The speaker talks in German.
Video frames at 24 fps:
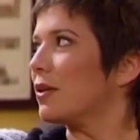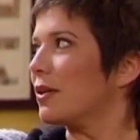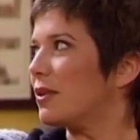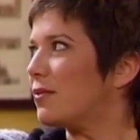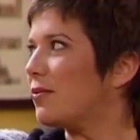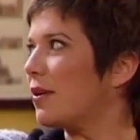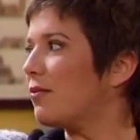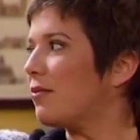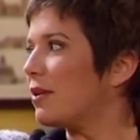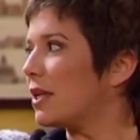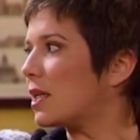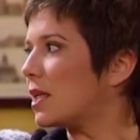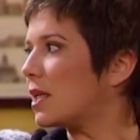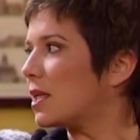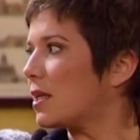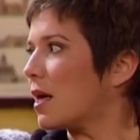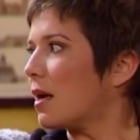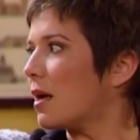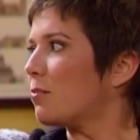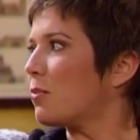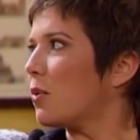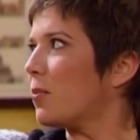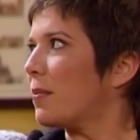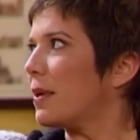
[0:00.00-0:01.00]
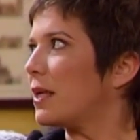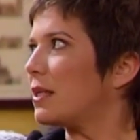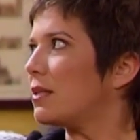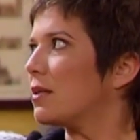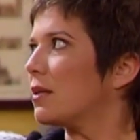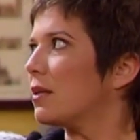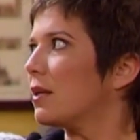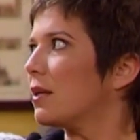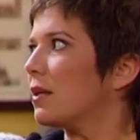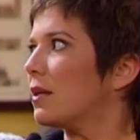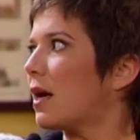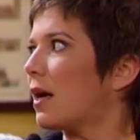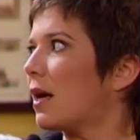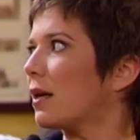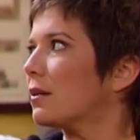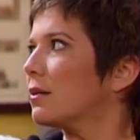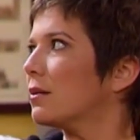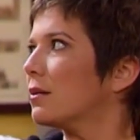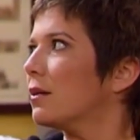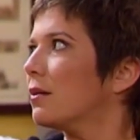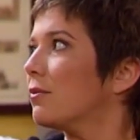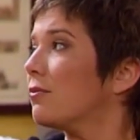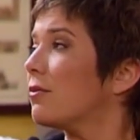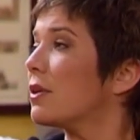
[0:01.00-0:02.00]
ich war wirklich einen Moment in
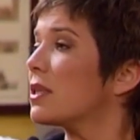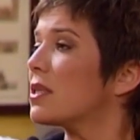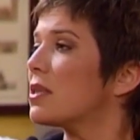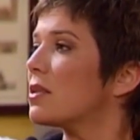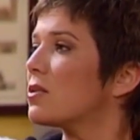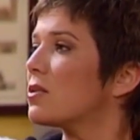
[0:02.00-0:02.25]
Gedanken. Was